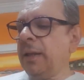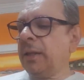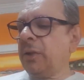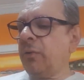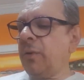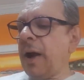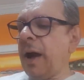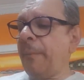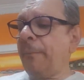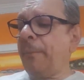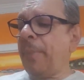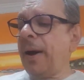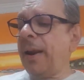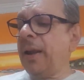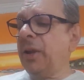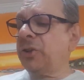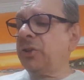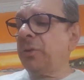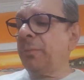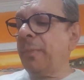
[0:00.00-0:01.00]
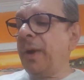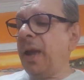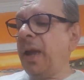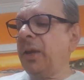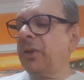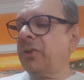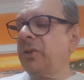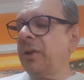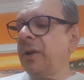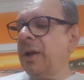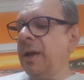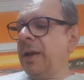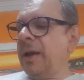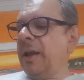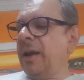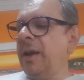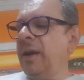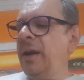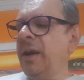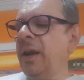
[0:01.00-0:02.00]
Então, aparentemente,
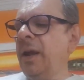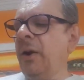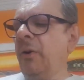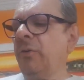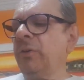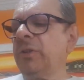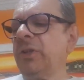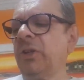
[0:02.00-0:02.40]
não